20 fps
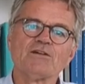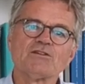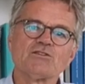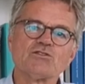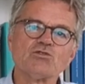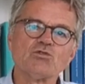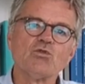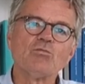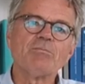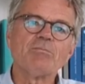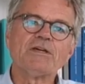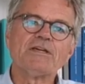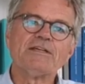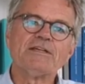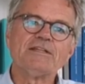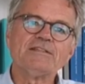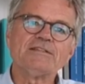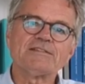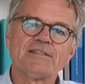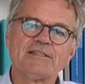So
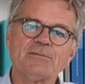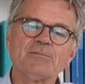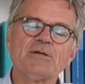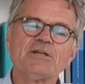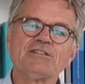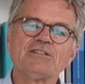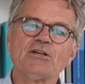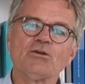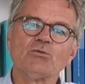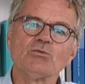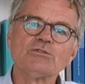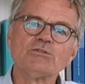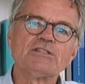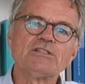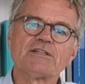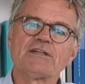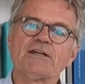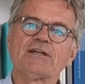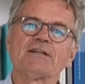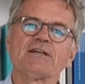beginnt immer der
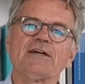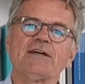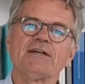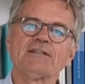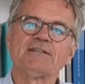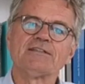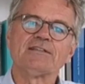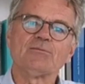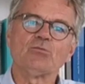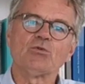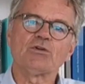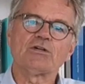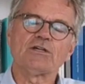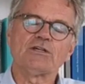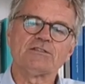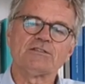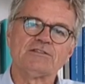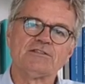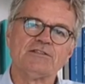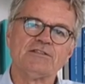Untergang einer
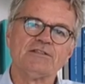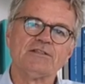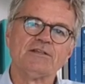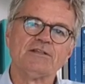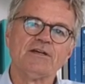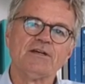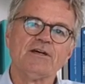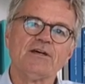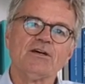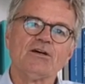Demokratie